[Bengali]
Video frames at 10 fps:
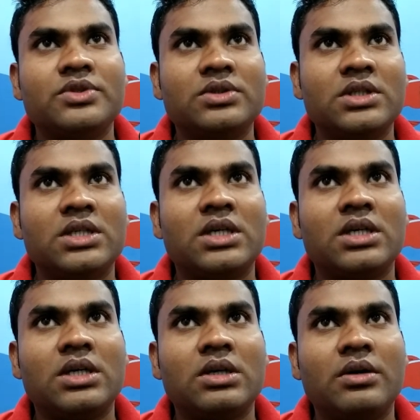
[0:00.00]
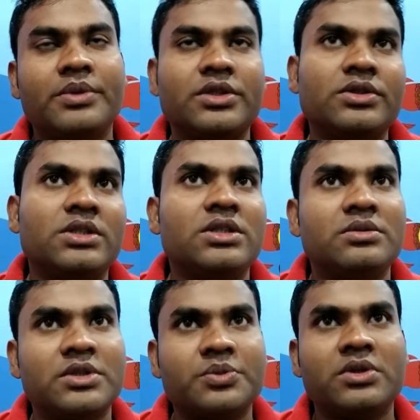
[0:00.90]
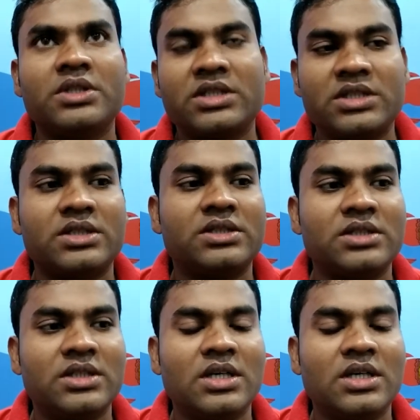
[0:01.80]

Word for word: ছুটি নিয়ে অপারেশনের তিন মাস পর দেশে আসছি